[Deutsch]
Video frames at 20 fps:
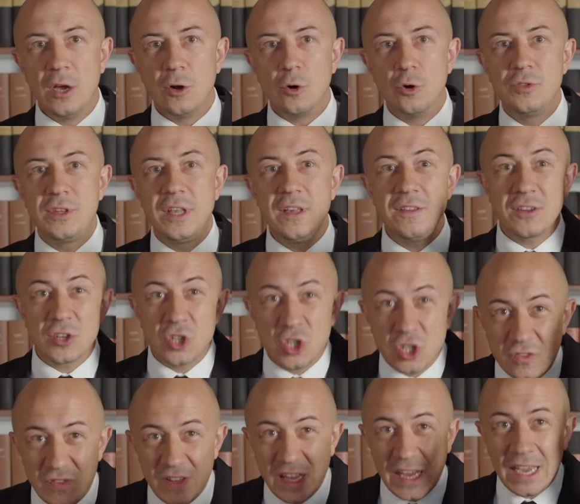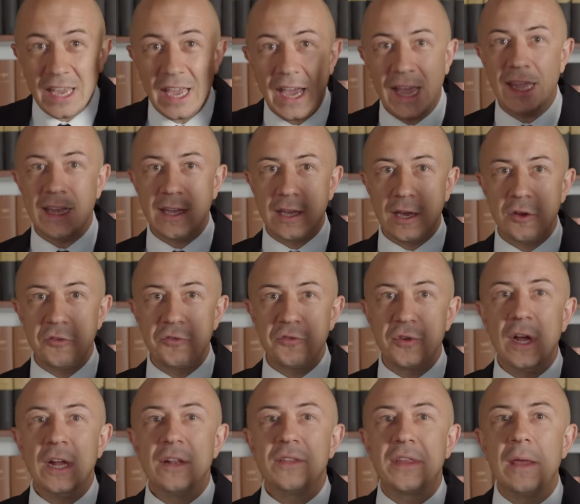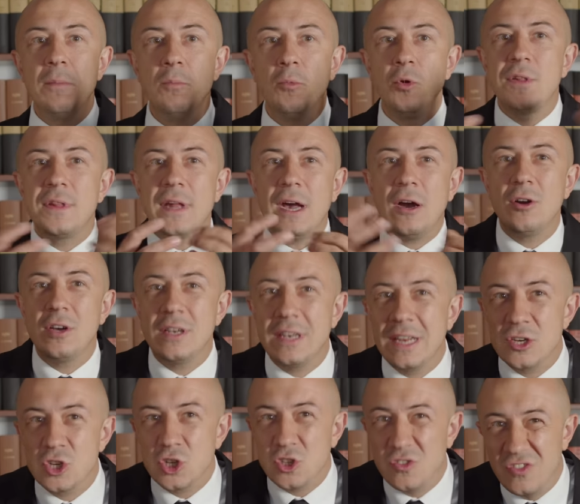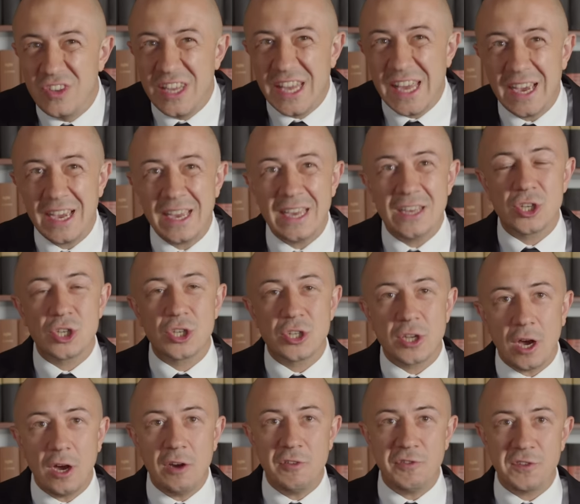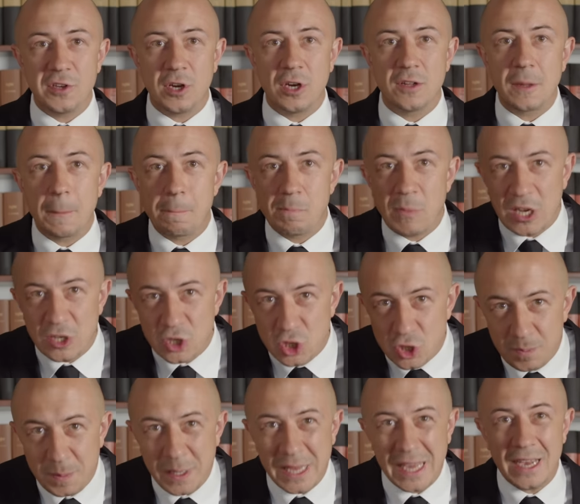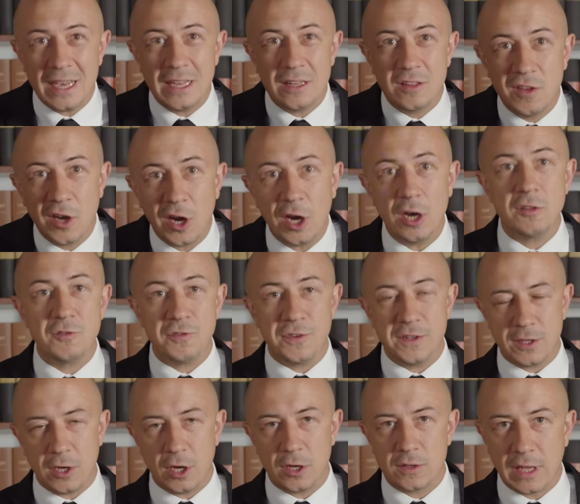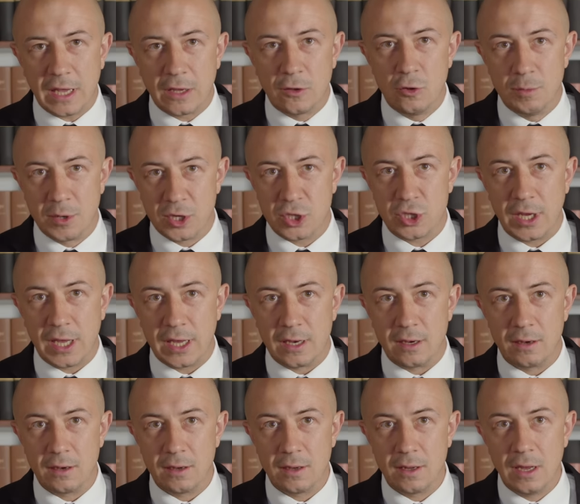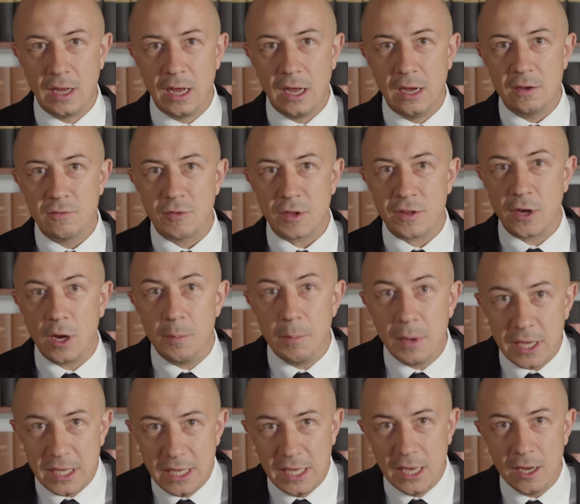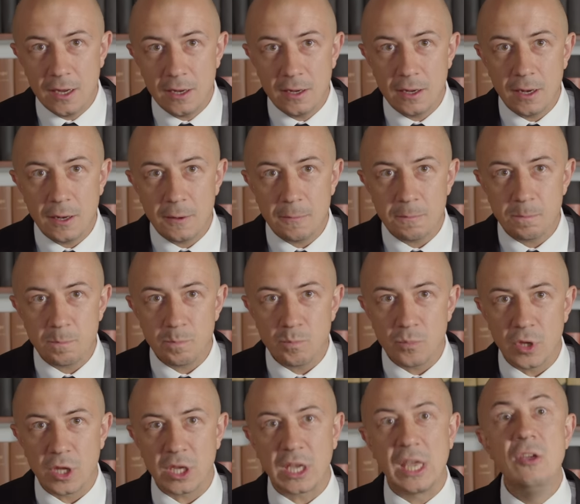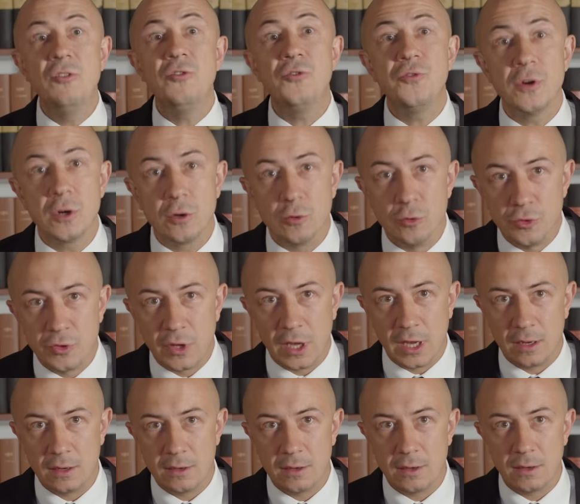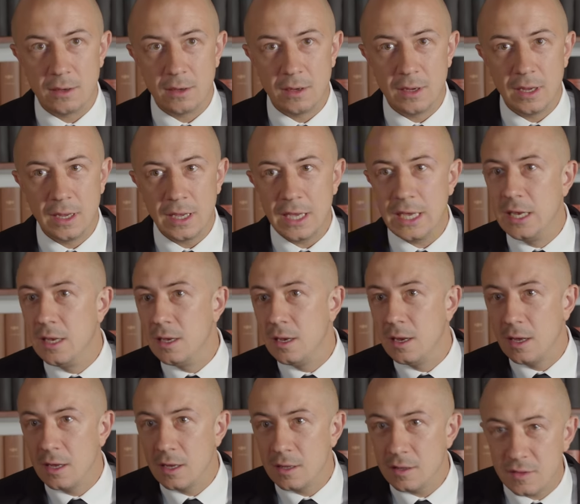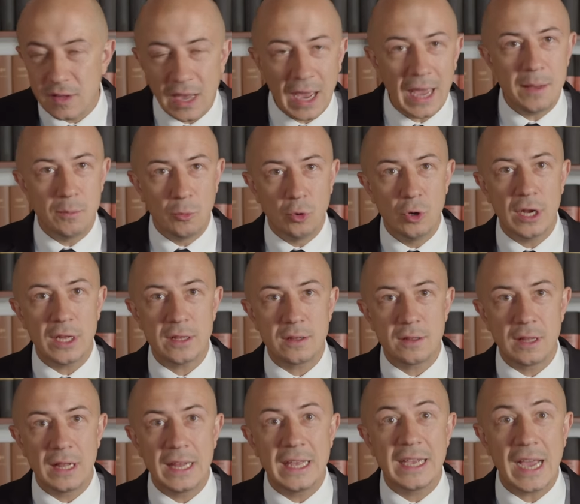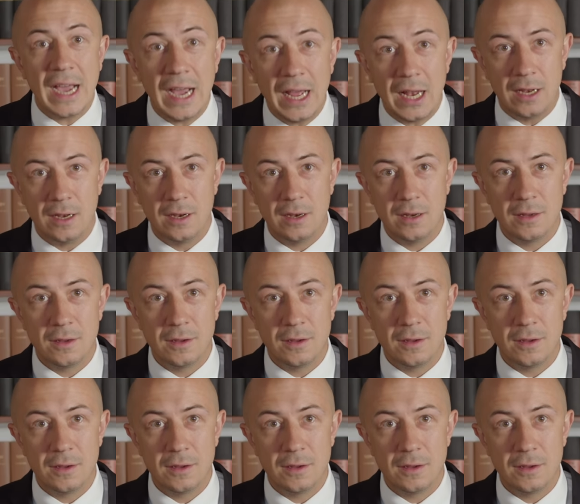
Und dieser schwere Eingriff, dem muss auch eine schwere Straftat, ein schwerer Tatverdacht gegenüberstehen. Was haben wir hier? Eine Kifferrunde. In drei Monaten legal.